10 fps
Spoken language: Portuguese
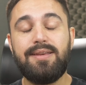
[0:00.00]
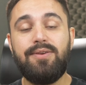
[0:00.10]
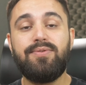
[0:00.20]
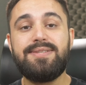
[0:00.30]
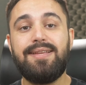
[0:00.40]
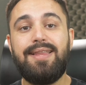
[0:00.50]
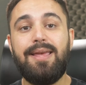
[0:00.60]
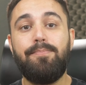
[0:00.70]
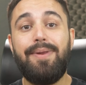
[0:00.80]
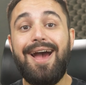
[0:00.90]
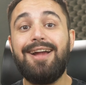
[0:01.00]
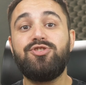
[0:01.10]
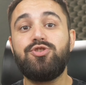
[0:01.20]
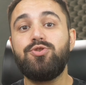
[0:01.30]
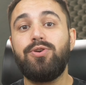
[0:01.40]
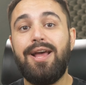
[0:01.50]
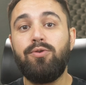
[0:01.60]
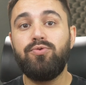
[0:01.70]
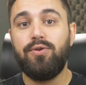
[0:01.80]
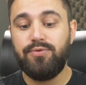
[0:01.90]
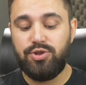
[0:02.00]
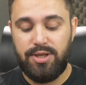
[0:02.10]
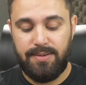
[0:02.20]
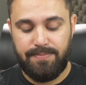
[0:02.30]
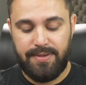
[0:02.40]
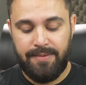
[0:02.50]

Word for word: que você tem para adicionar um novo chip.